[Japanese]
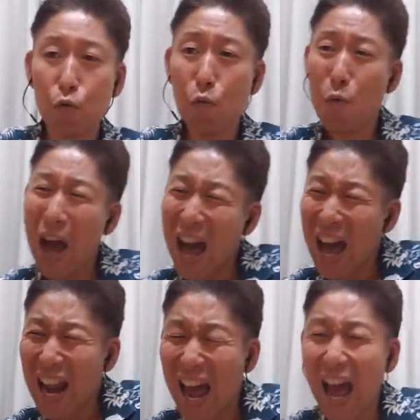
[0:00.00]
つも
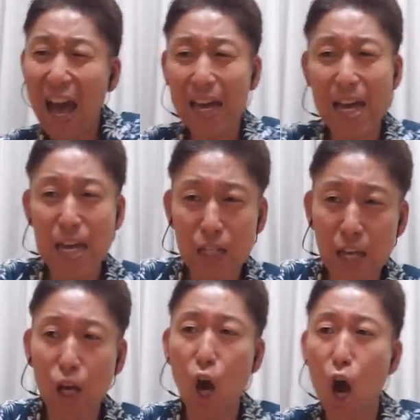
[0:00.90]
ない
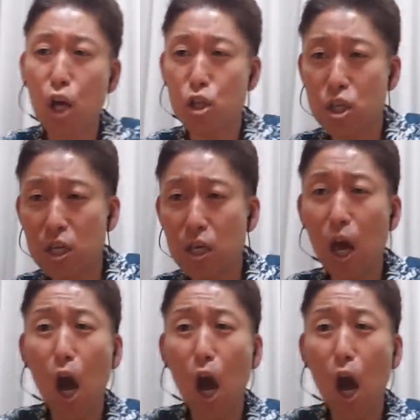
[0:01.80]
でこっち